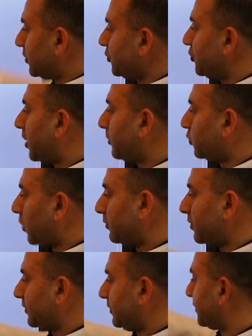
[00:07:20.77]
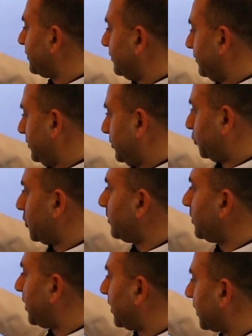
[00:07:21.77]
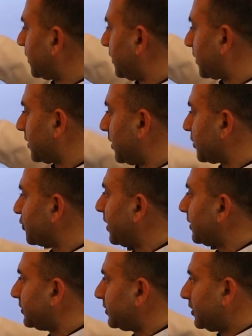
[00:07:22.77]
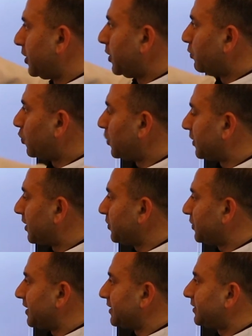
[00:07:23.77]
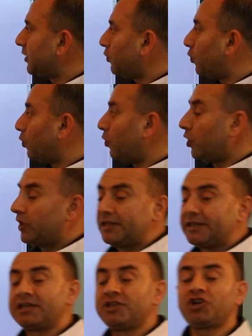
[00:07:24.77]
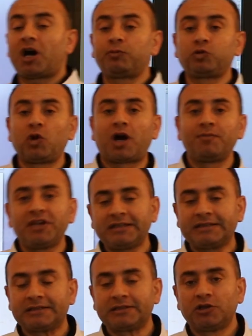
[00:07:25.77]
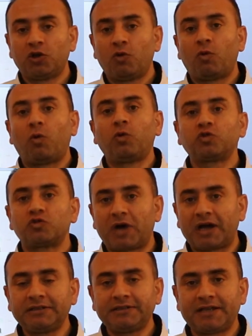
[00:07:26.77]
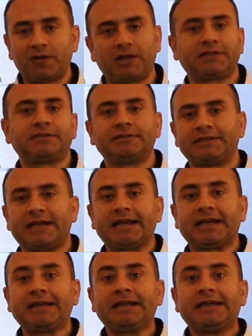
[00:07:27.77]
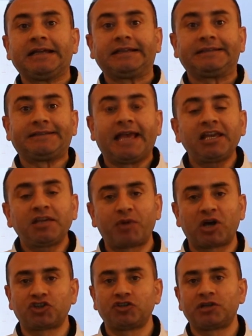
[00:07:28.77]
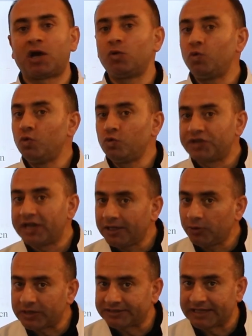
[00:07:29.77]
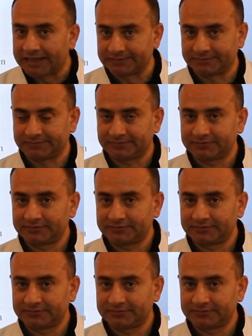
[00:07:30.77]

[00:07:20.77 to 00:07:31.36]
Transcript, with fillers: 2. Abdülhamit dönemiyle alakalı arkadaşlar. Bunlardan bir tanesi de 2. Abdülhamit Osmanlı Devleti'nde tek başına ülkeyi yöneten